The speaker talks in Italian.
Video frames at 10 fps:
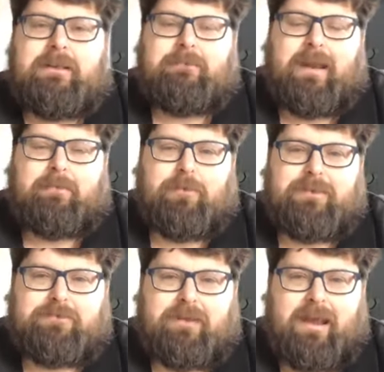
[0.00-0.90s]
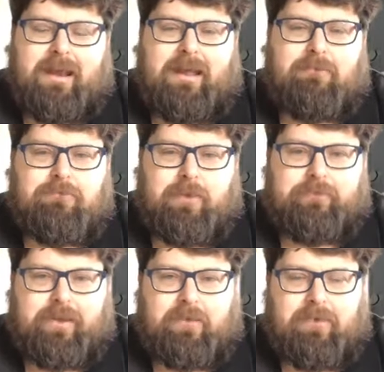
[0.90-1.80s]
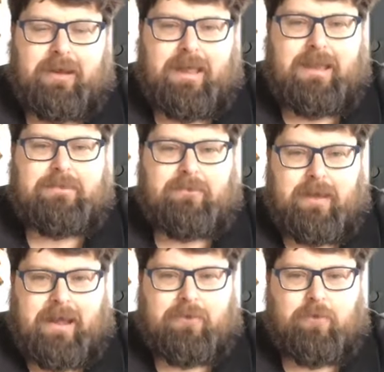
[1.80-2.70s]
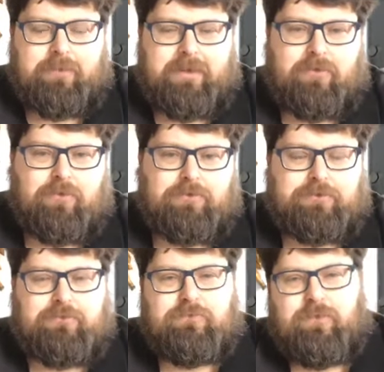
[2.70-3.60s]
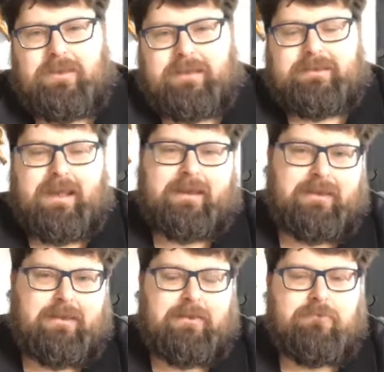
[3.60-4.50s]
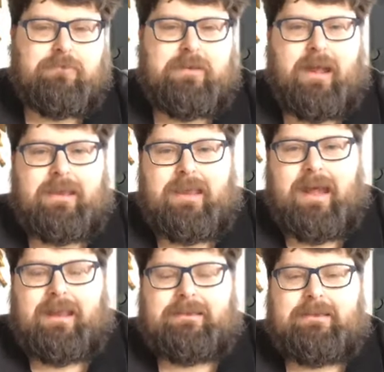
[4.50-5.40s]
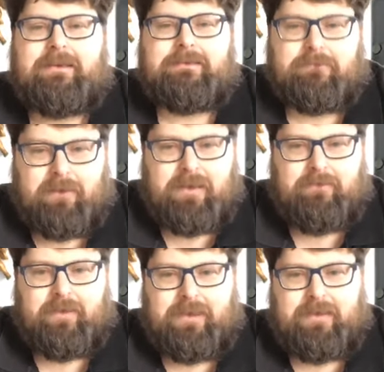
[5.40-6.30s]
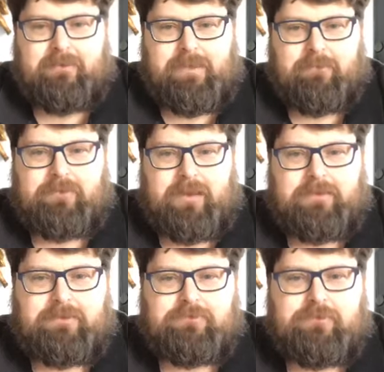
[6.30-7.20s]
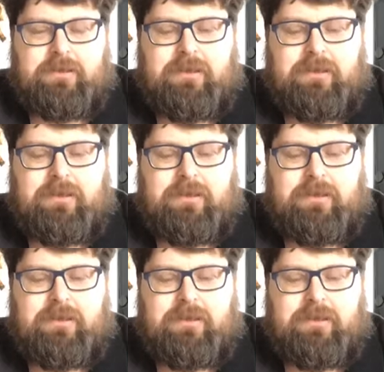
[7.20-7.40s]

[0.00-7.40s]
per la propria sorella, uno a fianco all'altro, a coprire con lo scudo gli attacchi degli uni agli altri, quelli feriti li abbiamo tirati su.